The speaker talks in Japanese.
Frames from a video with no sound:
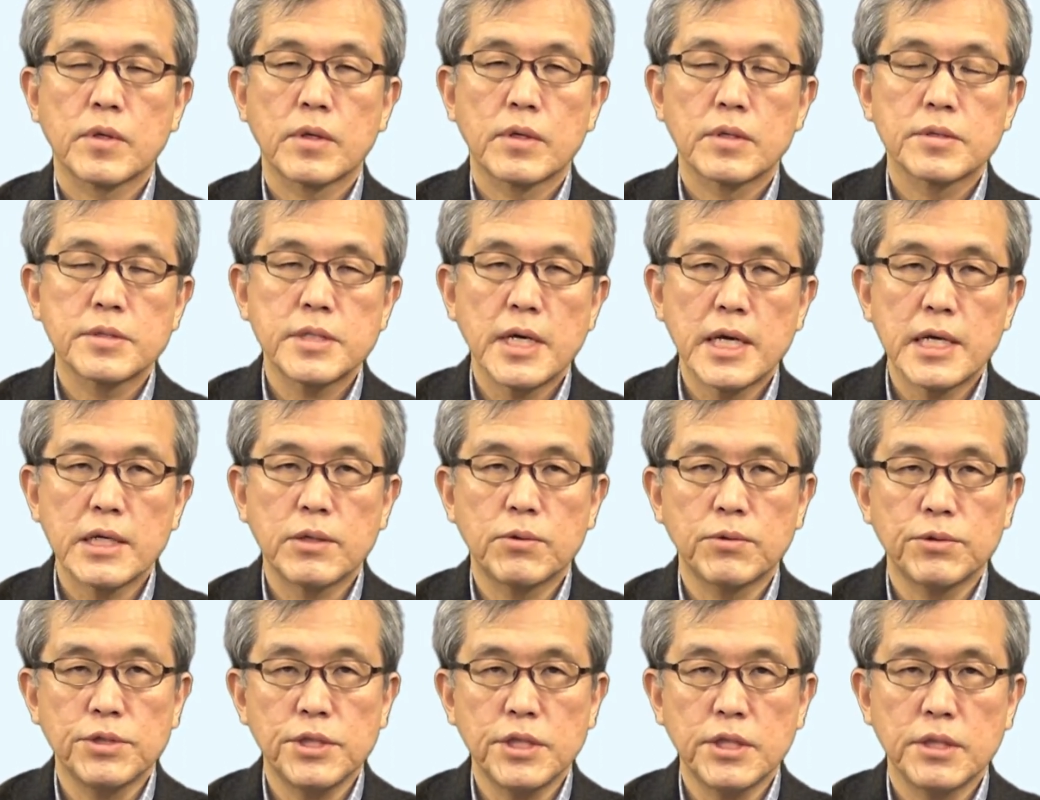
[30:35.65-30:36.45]
最
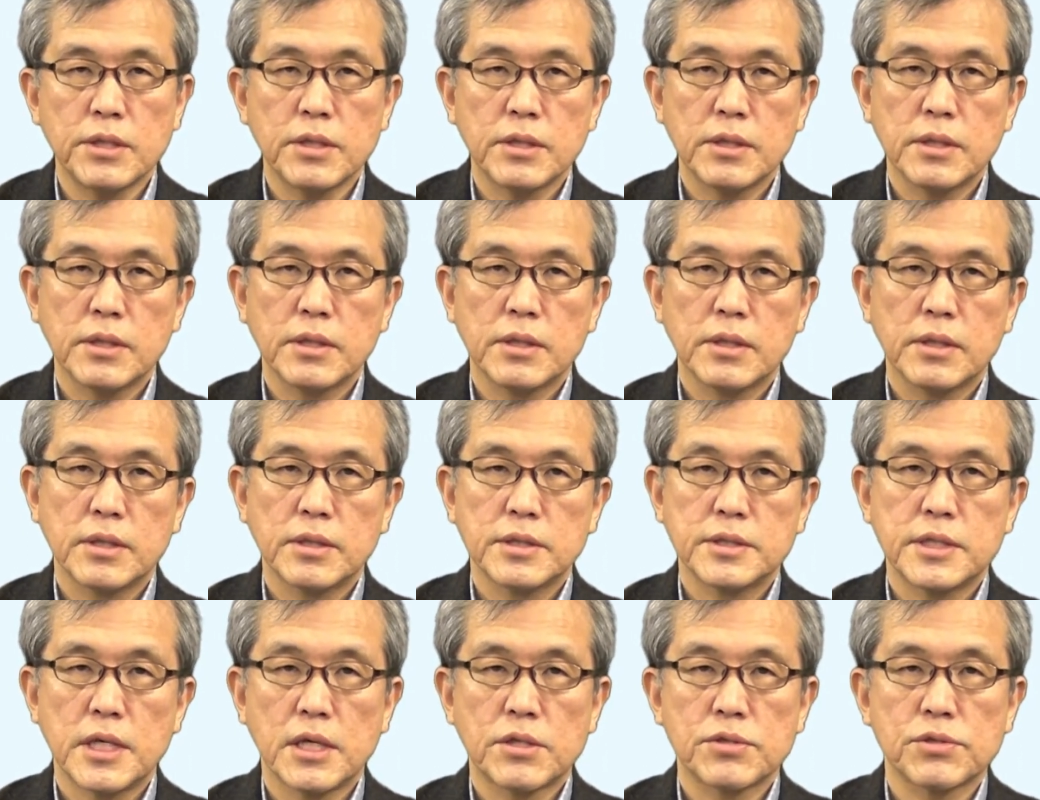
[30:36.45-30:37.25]
後に
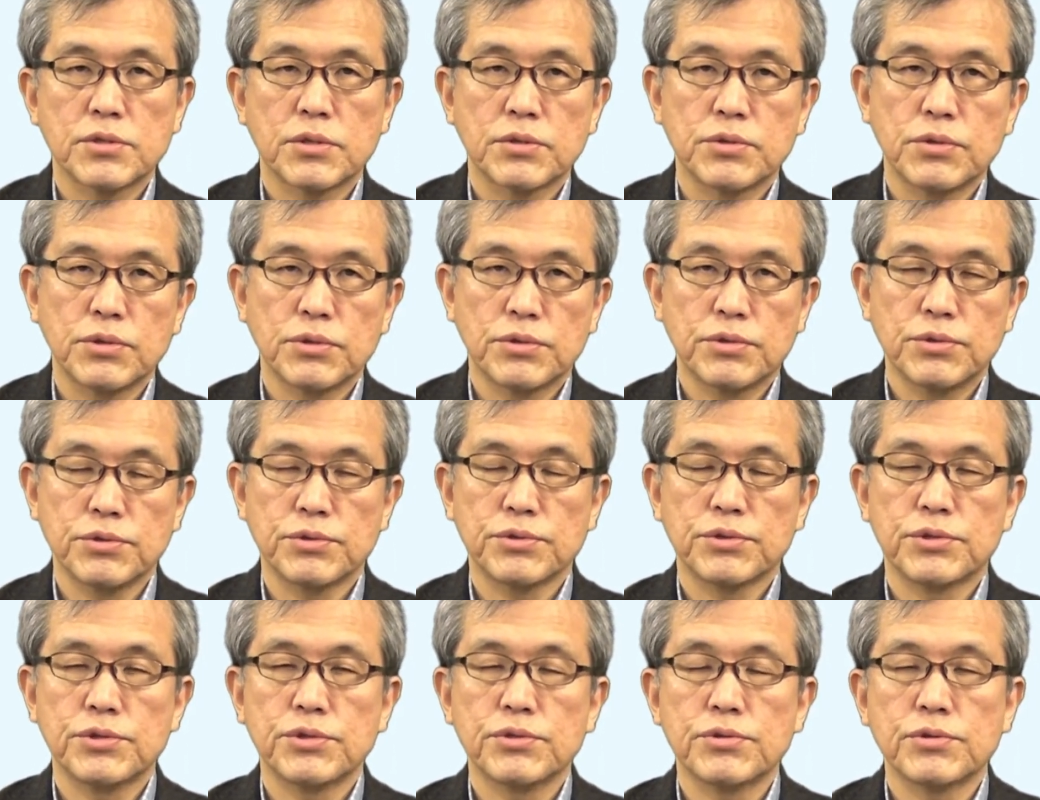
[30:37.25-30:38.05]
セクション6
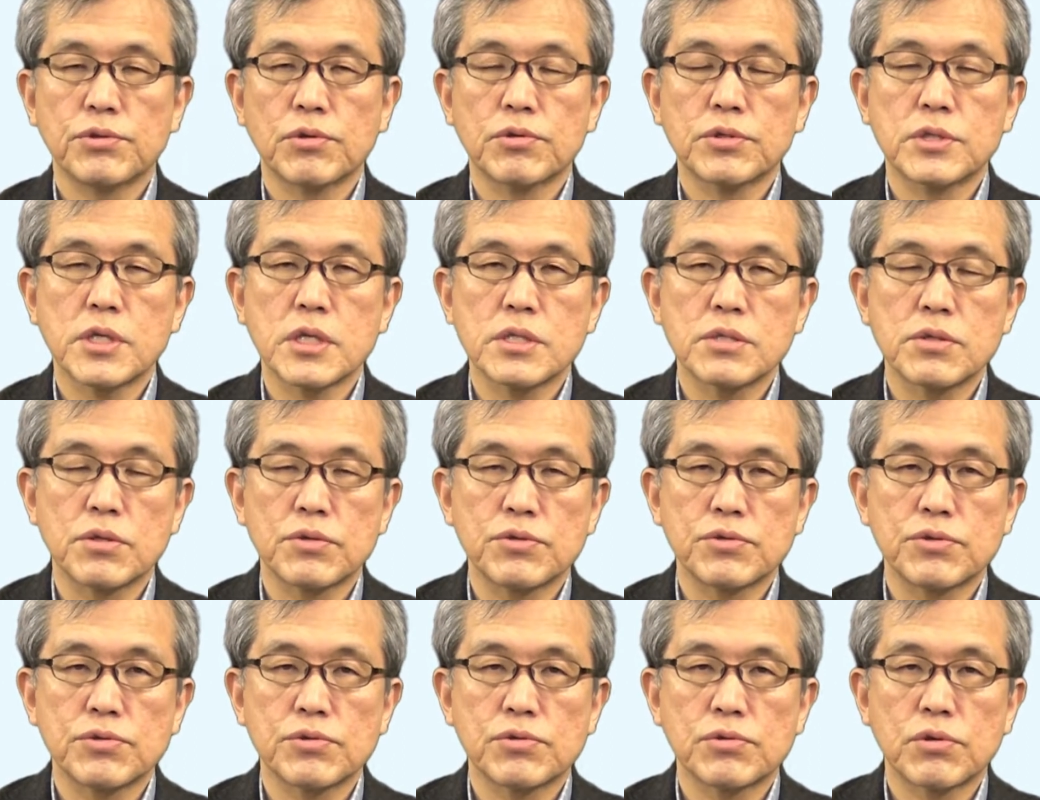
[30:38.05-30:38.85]
従属説の
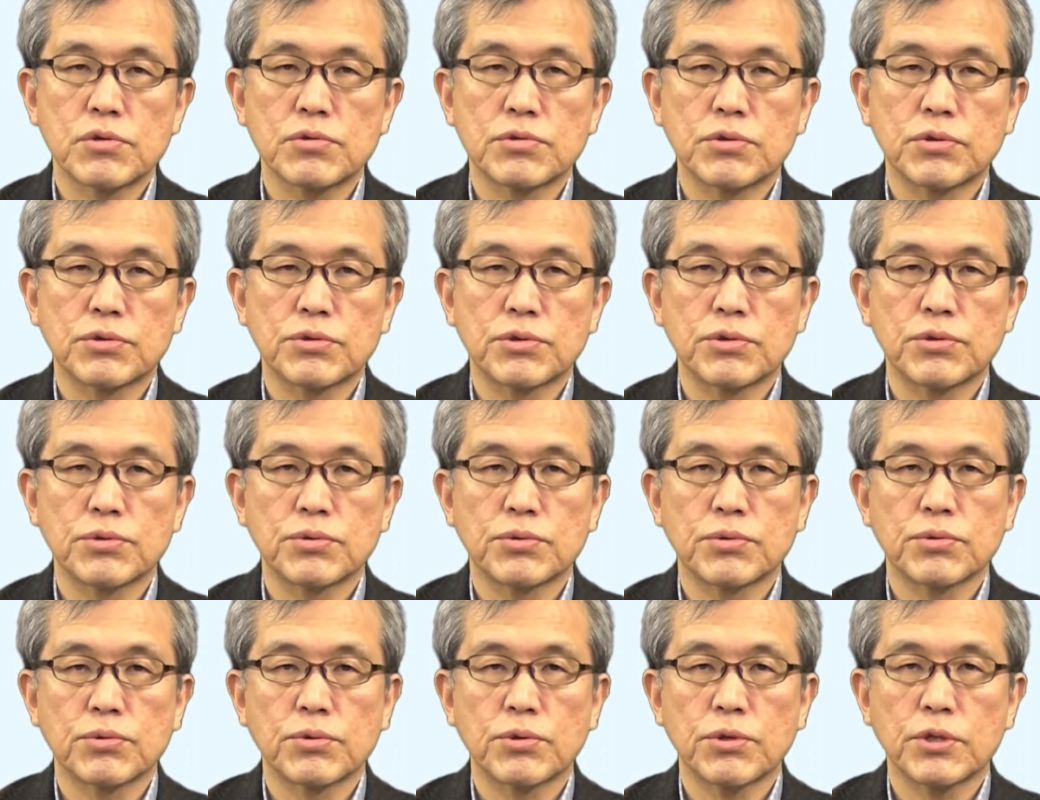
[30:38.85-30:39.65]
従属度というと
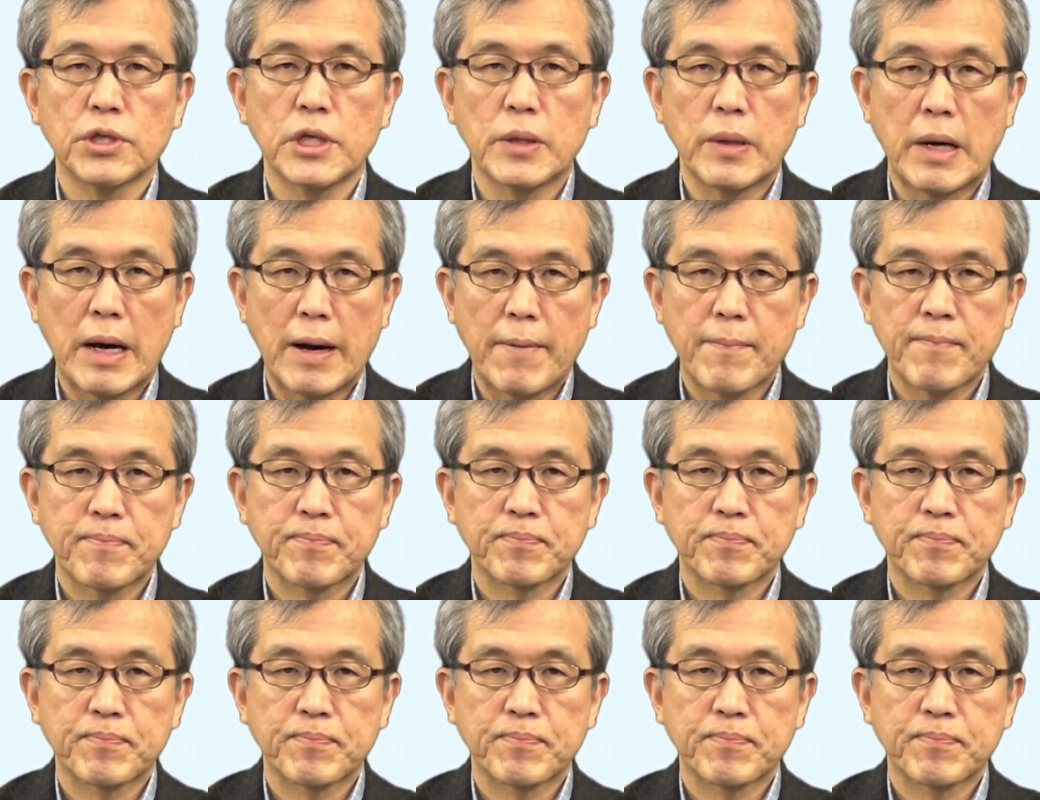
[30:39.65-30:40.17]
ころでは